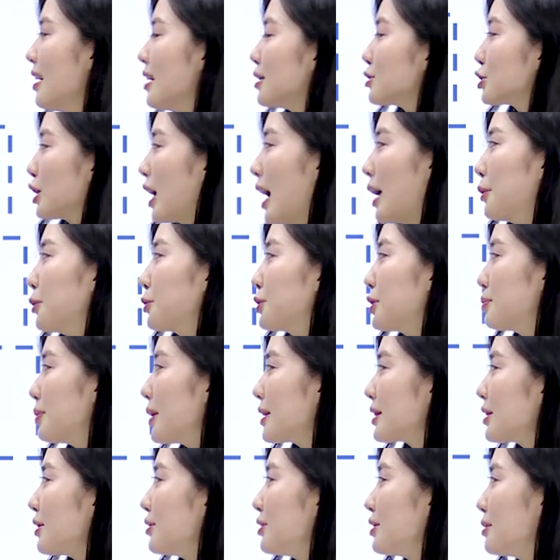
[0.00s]
나오는
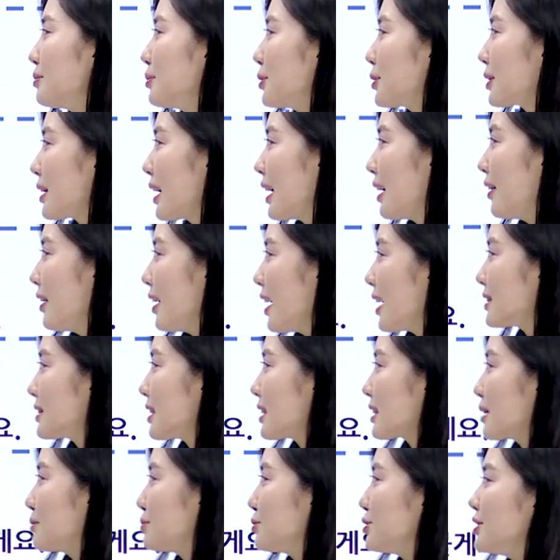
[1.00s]
패턴들 볼까요? 항상
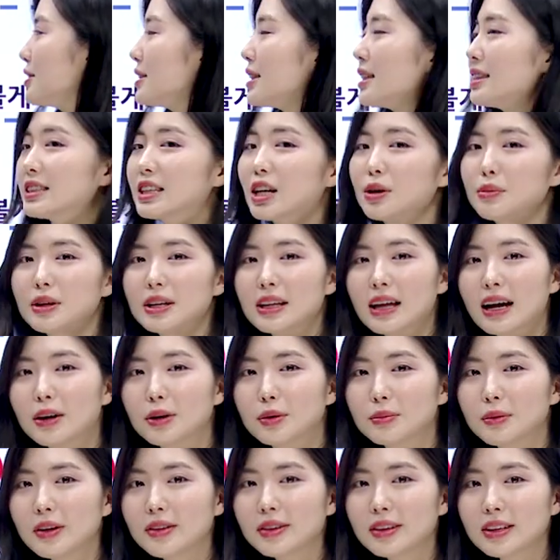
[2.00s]
이렇게 문제점이
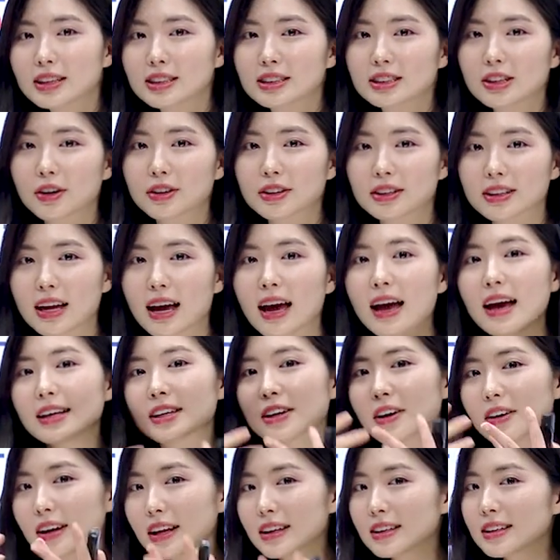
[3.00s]
나오면 그거를
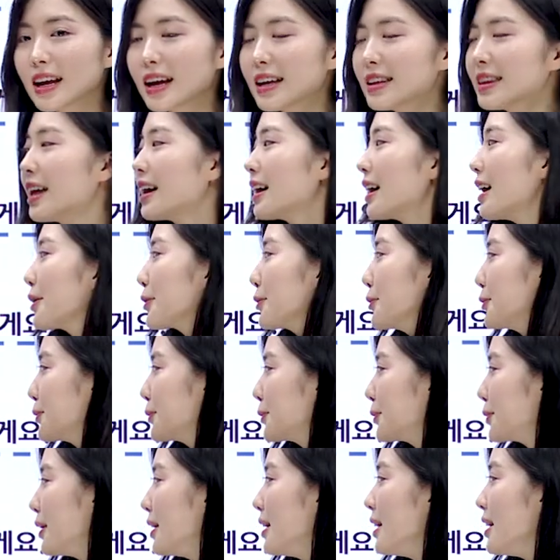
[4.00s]
해결을
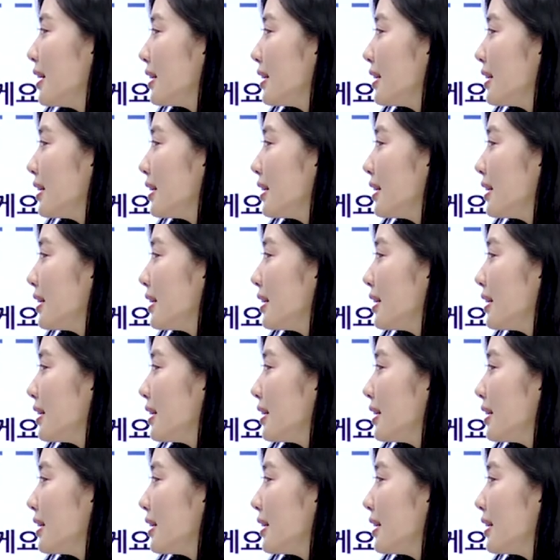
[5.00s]
해나가고,